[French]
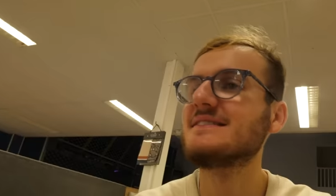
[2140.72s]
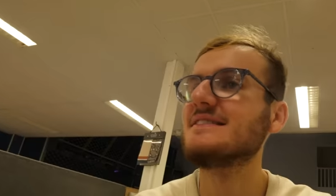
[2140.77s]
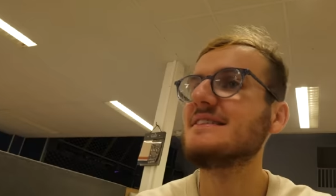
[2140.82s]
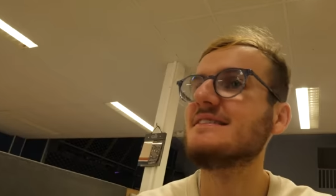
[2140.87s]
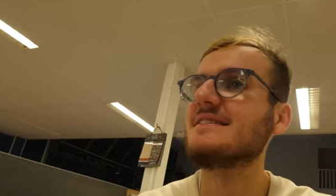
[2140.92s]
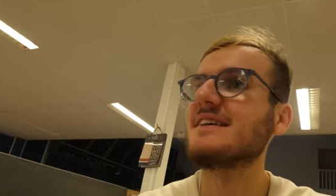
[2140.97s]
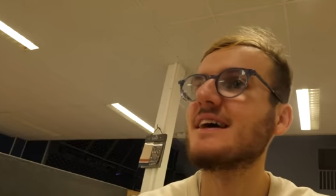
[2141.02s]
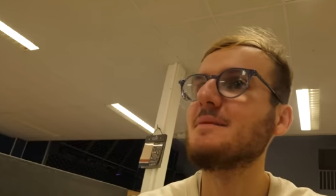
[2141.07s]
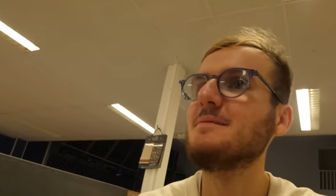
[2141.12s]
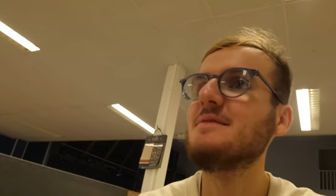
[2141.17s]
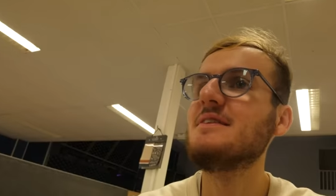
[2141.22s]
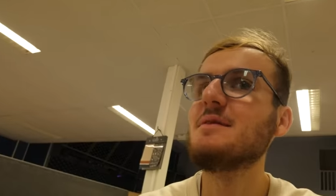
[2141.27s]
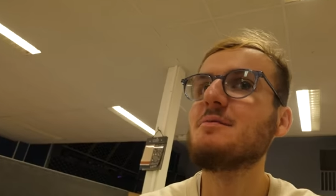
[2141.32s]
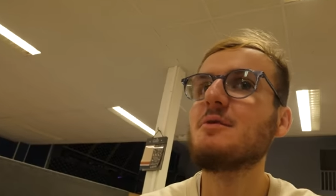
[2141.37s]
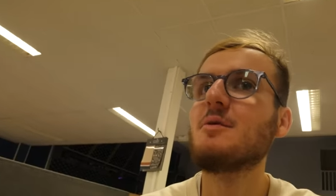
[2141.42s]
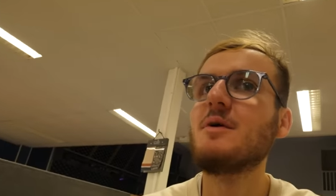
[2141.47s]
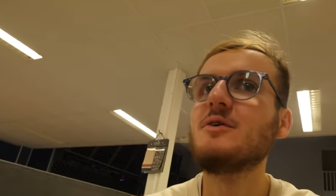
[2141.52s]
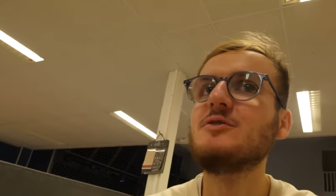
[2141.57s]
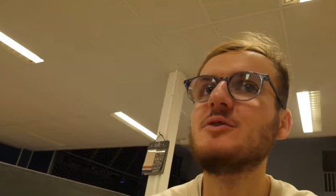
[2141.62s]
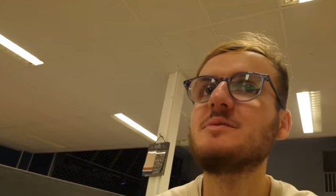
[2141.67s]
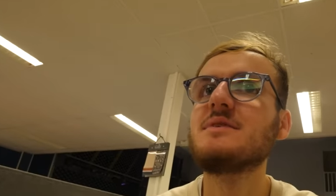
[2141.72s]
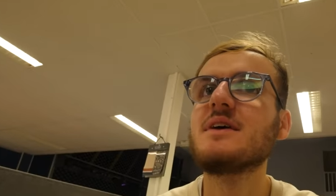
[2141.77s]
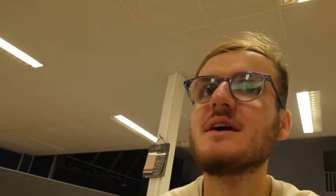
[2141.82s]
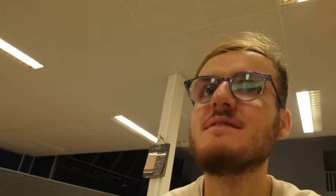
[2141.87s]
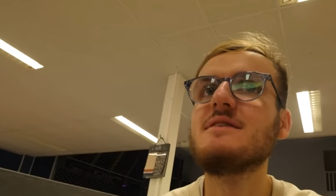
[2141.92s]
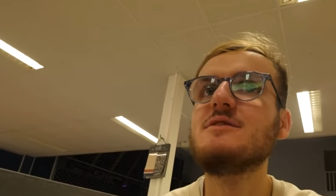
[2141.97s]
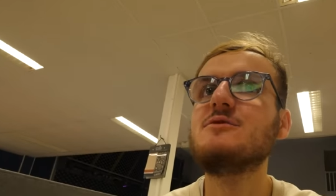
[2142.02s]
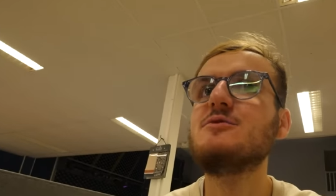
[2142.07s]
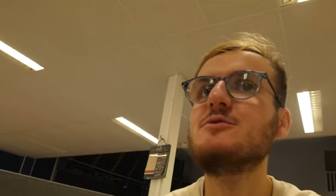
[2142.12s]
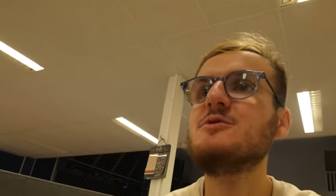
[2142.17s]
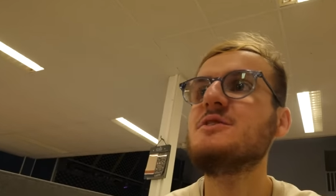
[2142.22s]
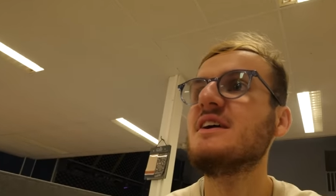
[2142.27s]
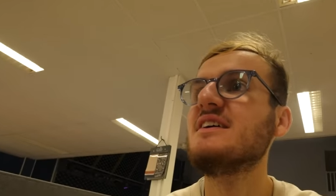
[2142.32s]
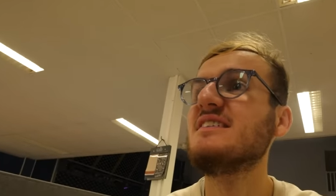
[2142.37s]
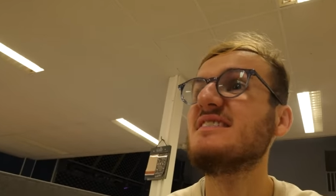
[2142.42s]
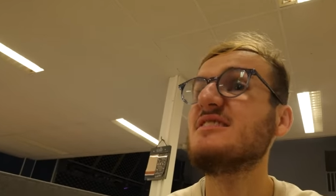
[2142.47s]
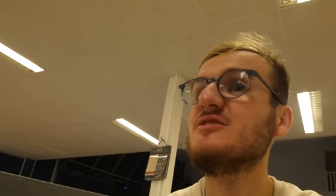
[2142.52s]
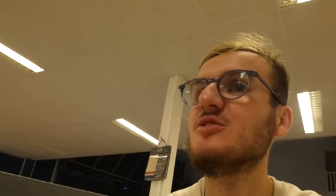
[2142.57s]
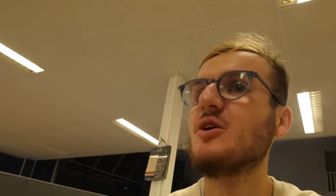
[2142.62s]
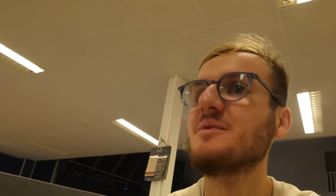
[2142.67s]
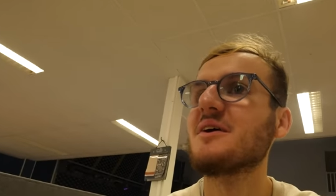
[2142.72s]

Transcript: C'est très bizarre pour moi d'observer deux gars essayer de